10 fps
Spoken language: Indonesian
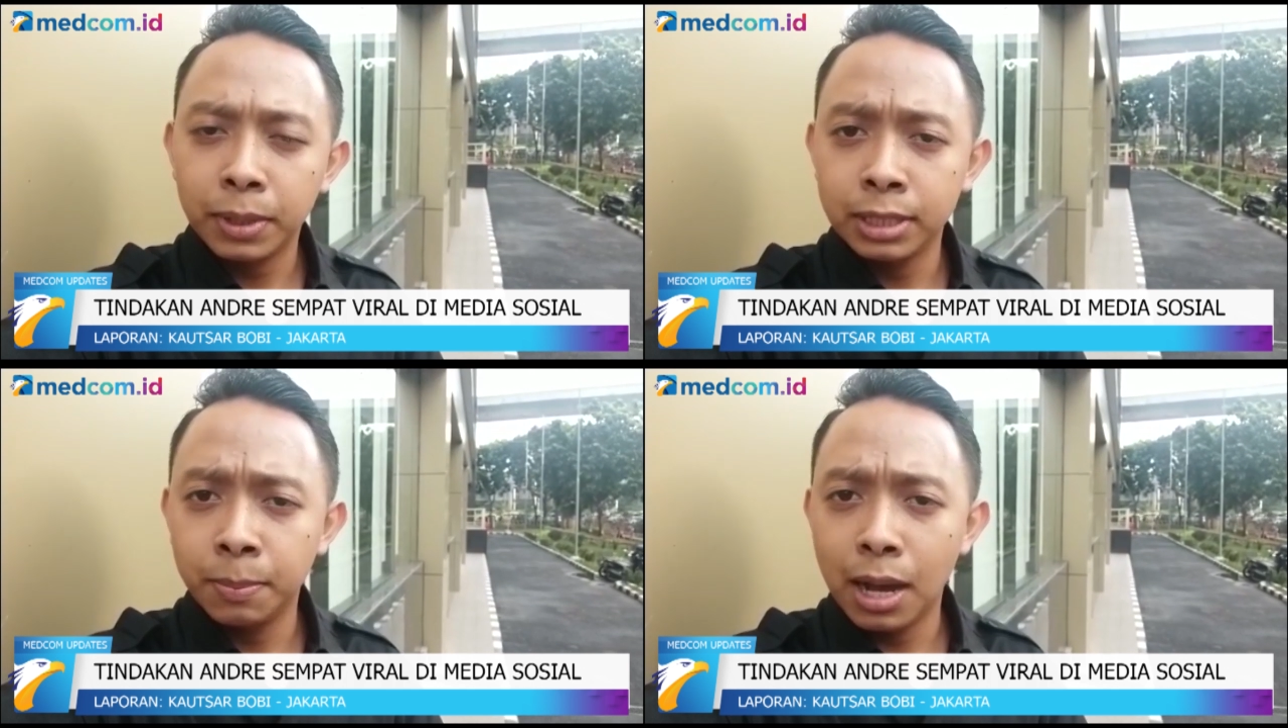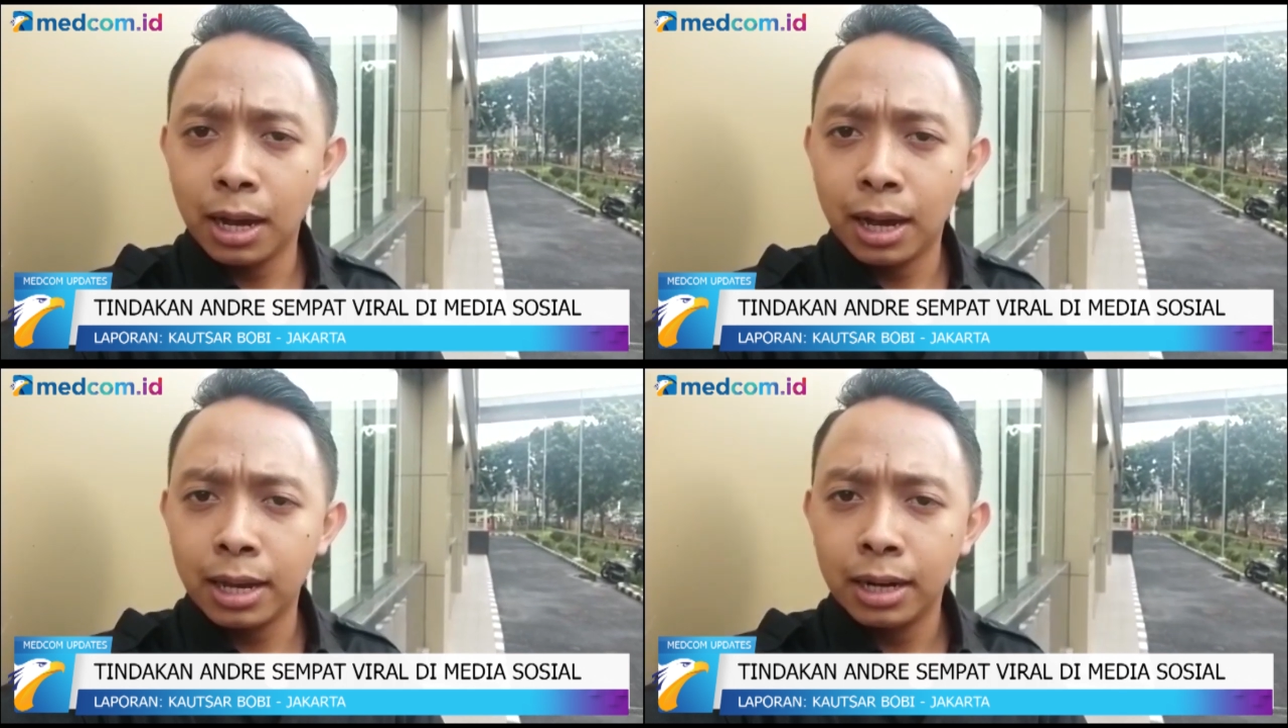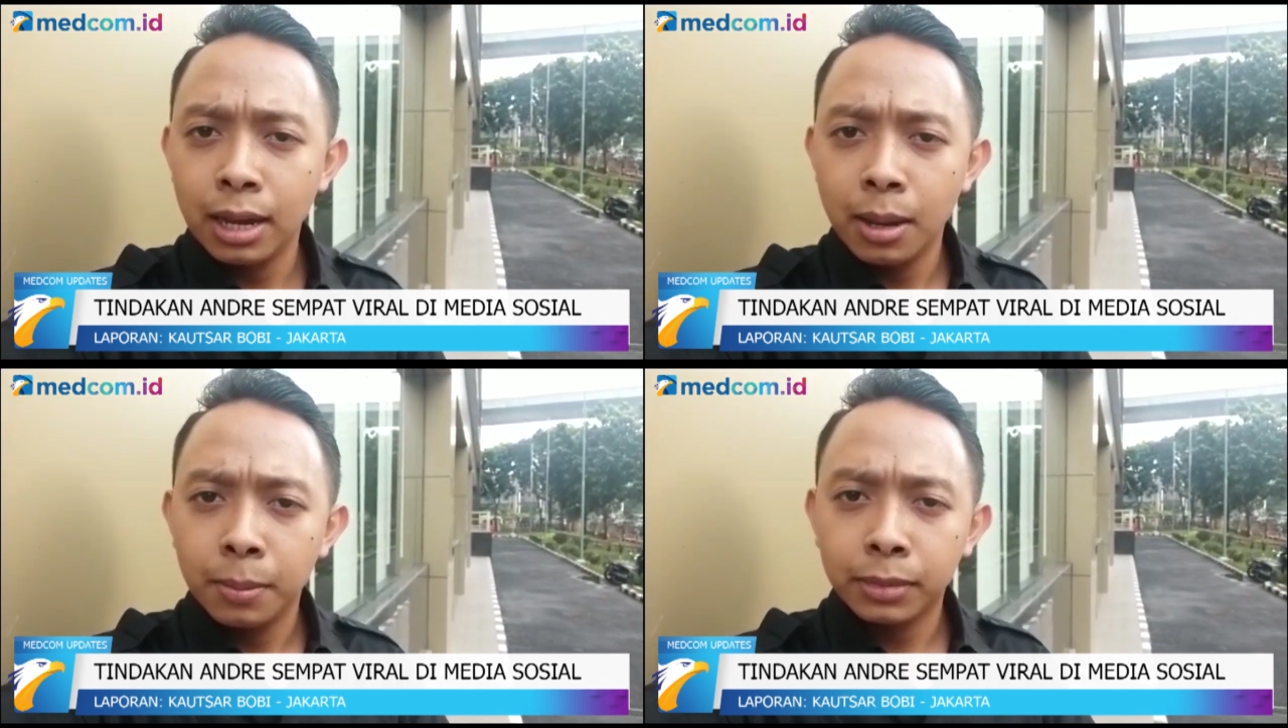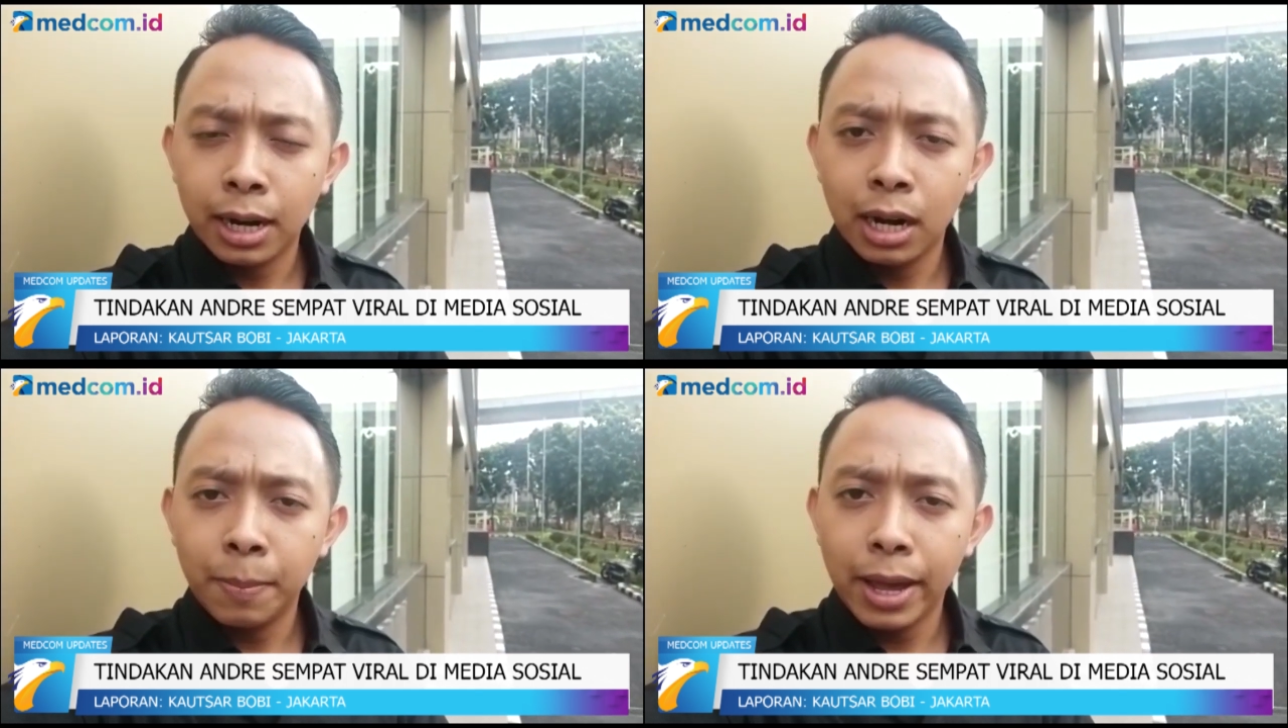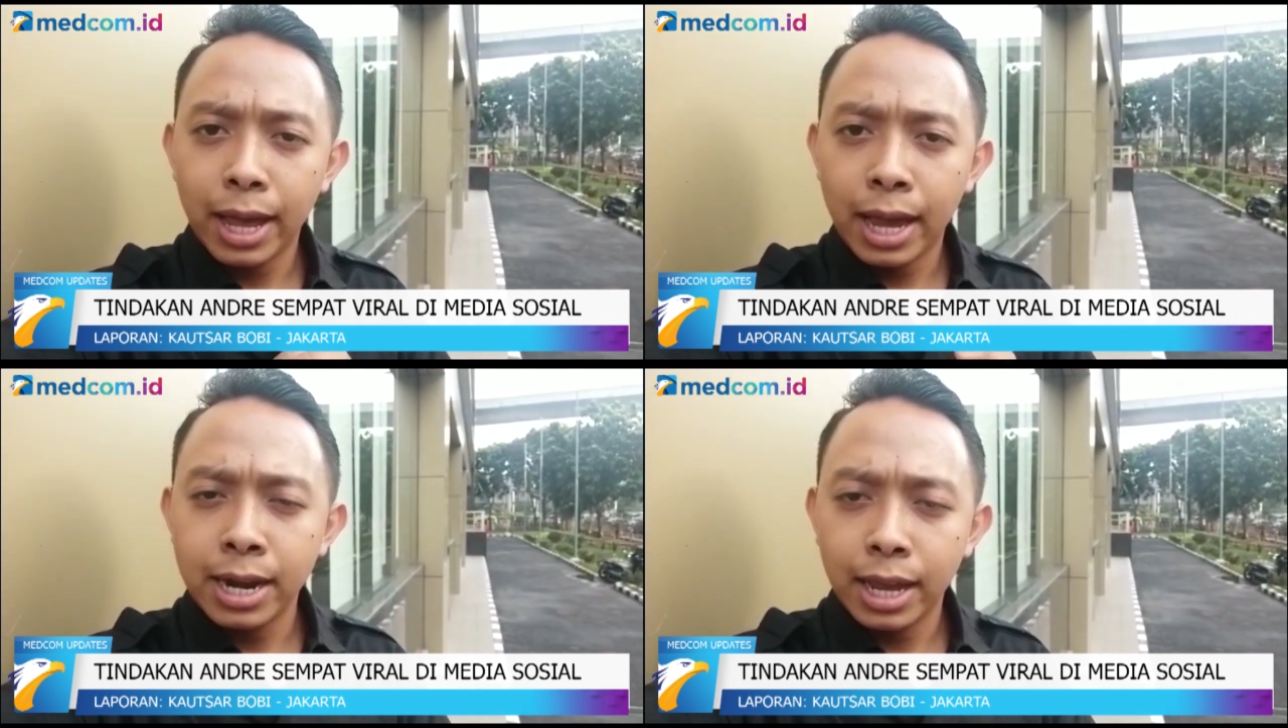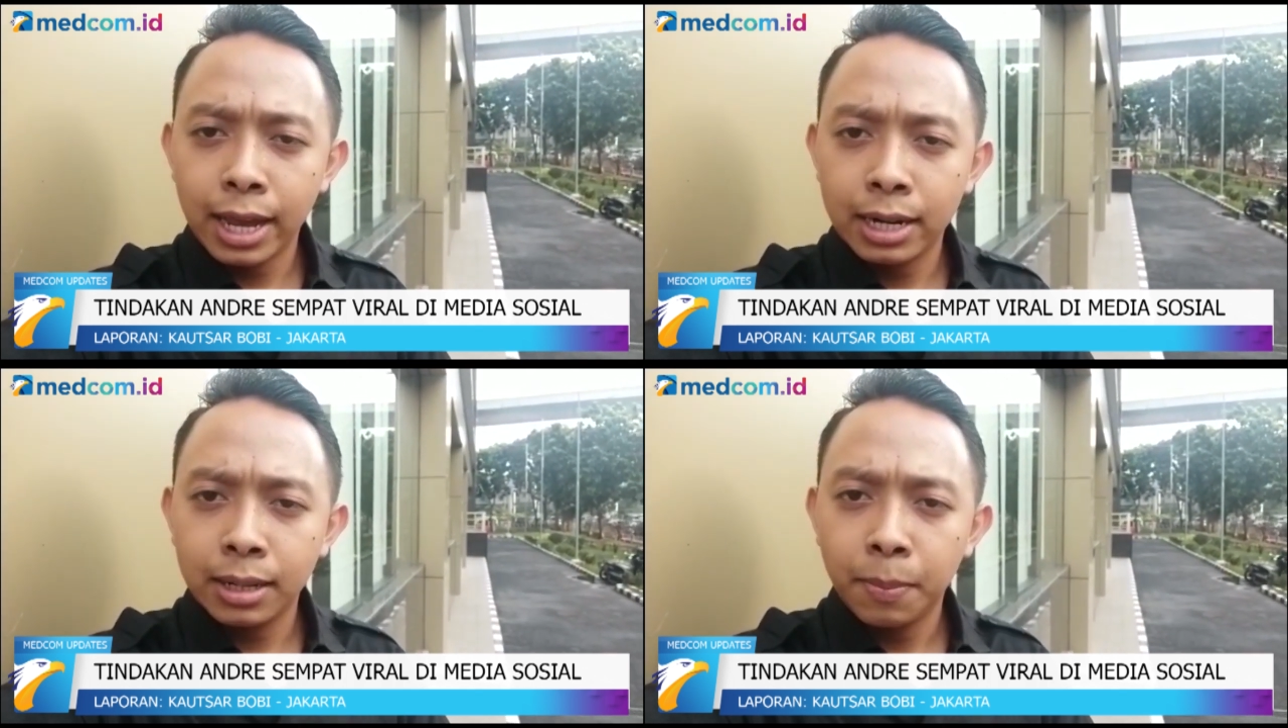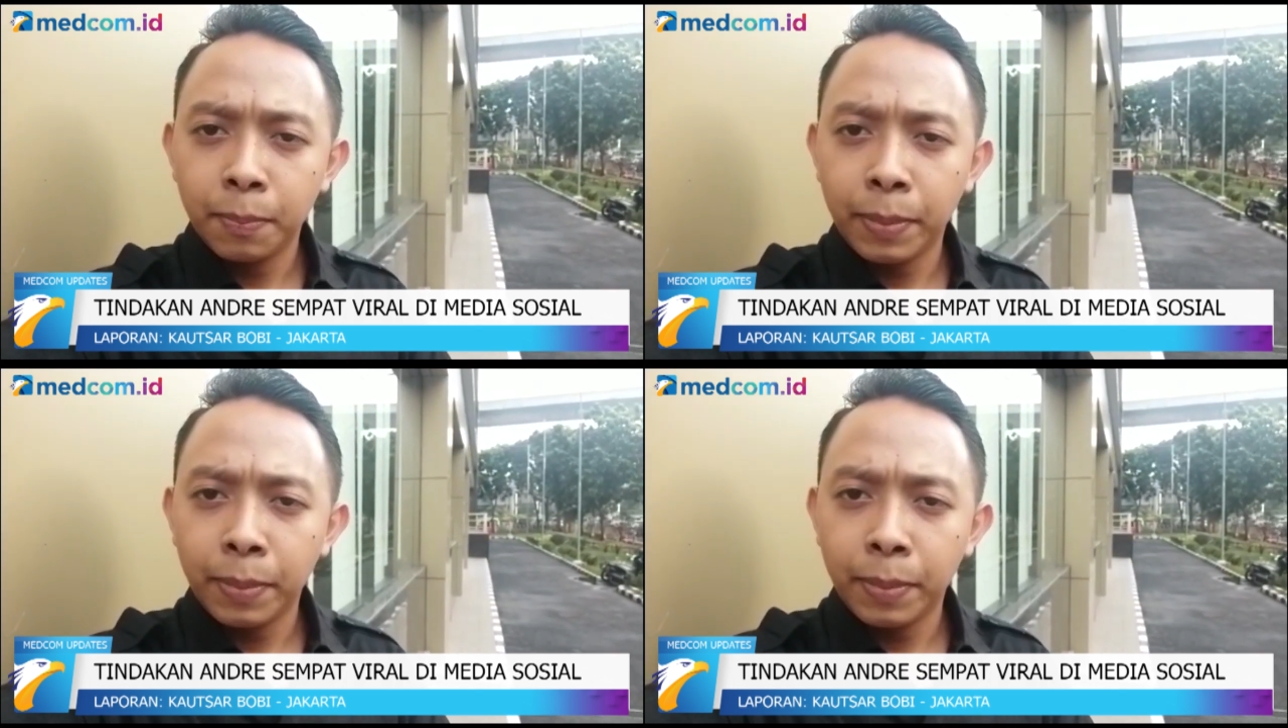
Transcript: penjebakan terhadap NN